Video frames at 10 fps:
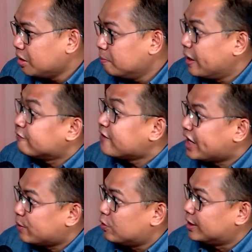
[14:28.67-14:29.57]

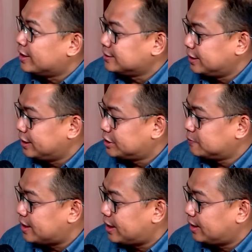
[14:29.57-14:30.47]
backfire buat Anies sendiri
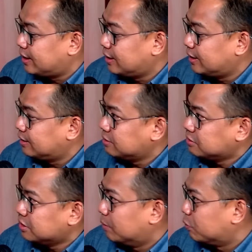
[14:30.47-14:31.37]
sebagai
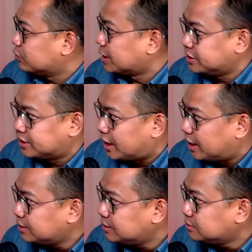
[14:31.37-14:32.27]
uh, merusak
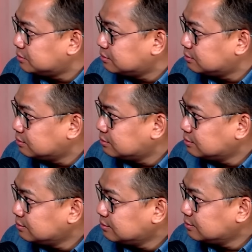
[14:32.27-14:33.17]
citra. Pak Anies tidak